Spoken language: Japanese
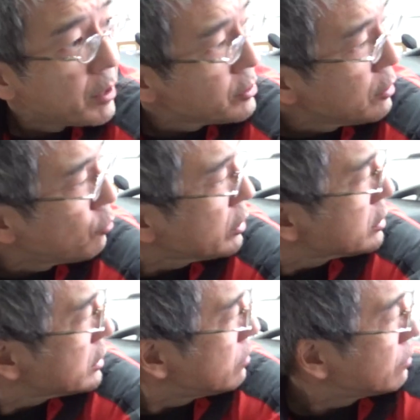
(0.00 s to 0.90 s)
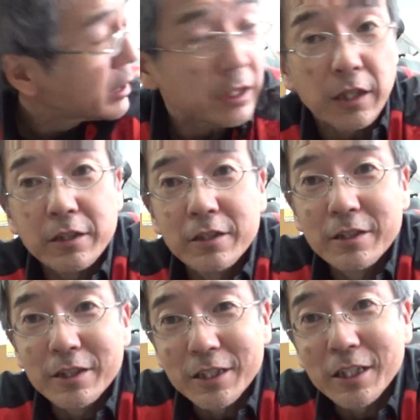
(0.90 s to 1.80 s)
まずねお客さんがいたん
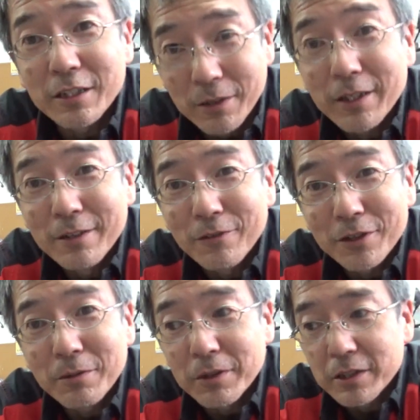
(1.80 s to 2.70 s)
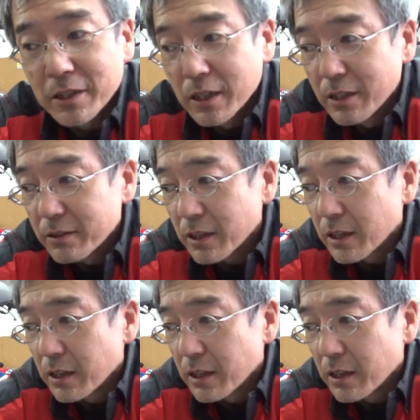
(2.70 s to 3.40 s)
でいらっしゃったねお客様ですで、